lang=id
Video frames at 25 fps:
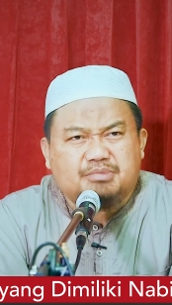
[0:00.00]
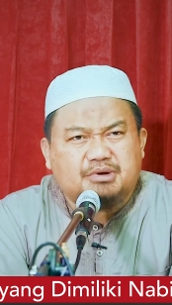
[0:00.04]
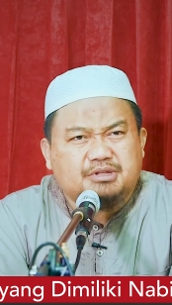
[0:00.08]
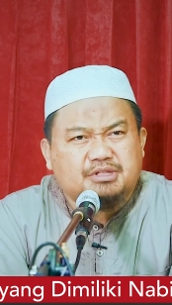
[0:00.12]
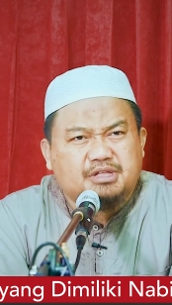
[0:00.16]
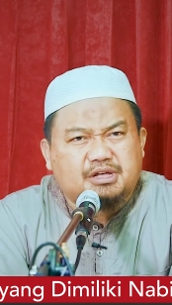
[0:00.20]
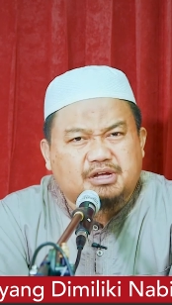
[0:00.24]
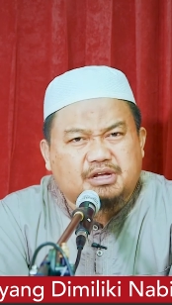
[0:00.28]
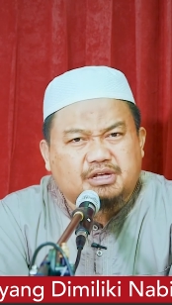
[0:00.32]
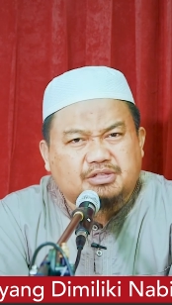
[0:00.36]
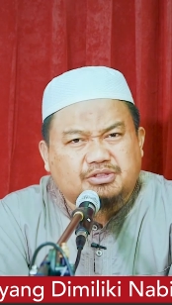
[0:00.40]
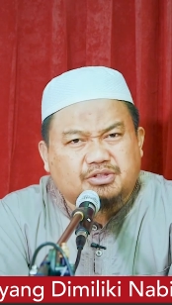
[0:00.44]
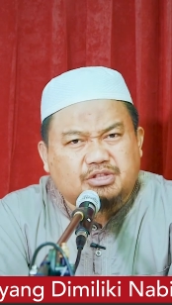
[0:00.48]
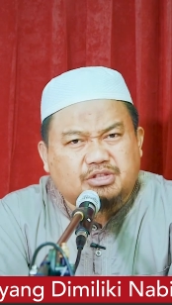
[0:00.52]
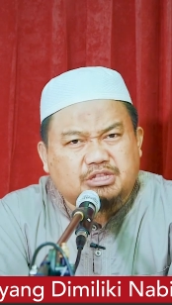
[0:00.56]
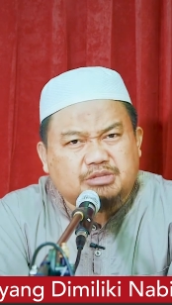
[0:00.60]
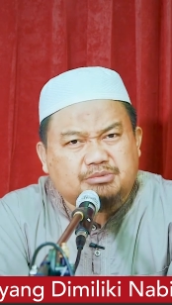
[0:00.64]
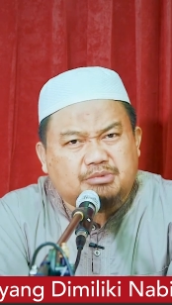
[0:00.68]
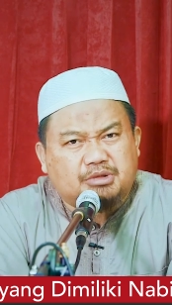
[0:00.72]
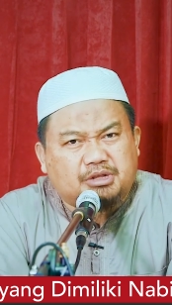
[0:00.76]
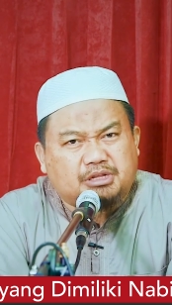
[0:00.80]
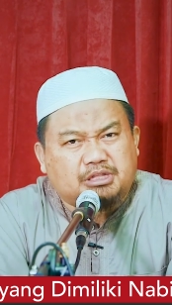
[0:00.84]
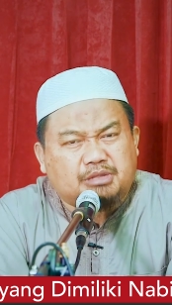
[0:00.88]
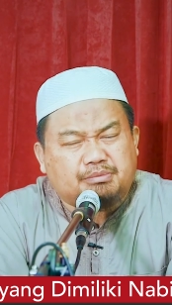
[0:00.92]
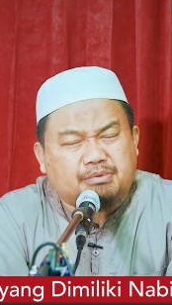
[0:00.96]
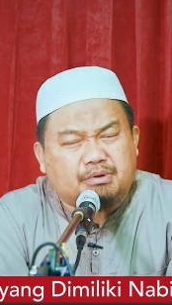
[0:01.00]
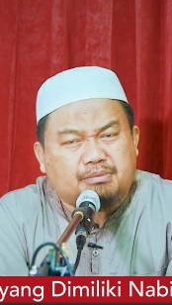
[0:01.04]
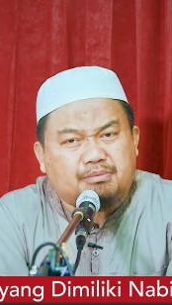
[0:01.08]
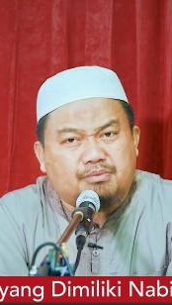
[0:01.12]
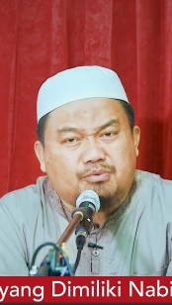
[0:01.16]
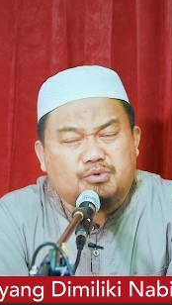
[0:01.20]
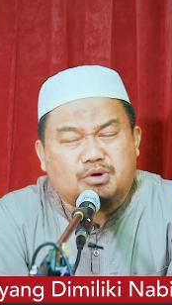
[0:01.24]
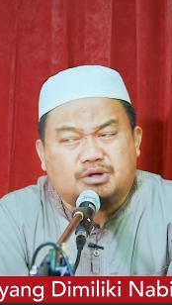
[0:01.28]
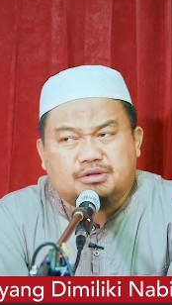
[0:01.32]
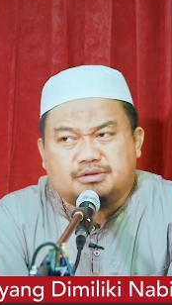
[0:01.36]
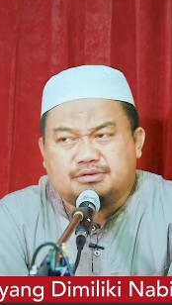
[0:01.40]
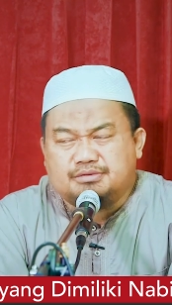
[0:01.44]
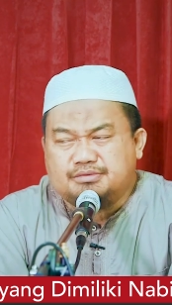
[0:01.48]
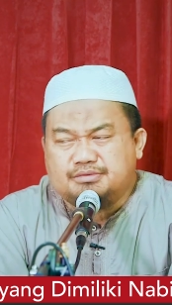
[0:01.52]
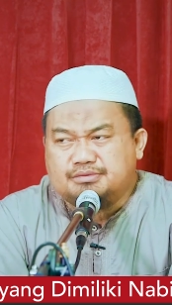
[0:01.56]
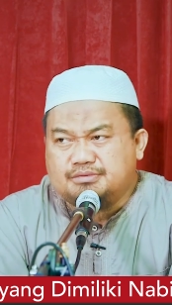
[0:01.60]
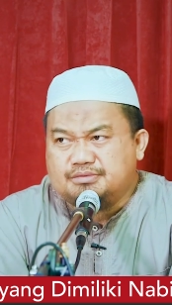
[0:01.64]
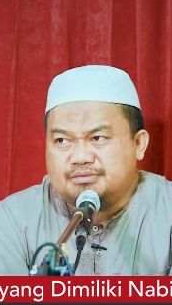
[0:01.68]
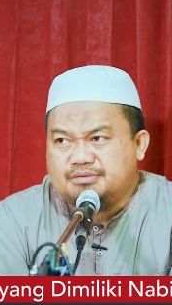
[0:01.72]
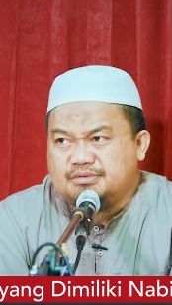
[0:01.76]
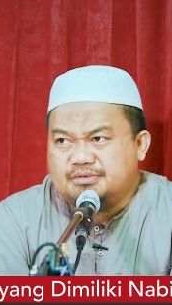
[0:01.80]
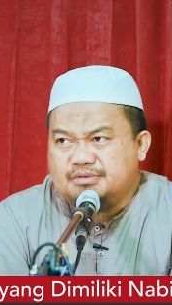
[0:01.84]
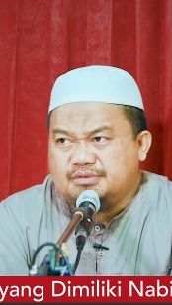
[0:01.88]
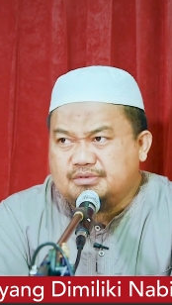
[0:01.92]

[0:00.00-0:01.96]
banyak kezaliman kita perbuat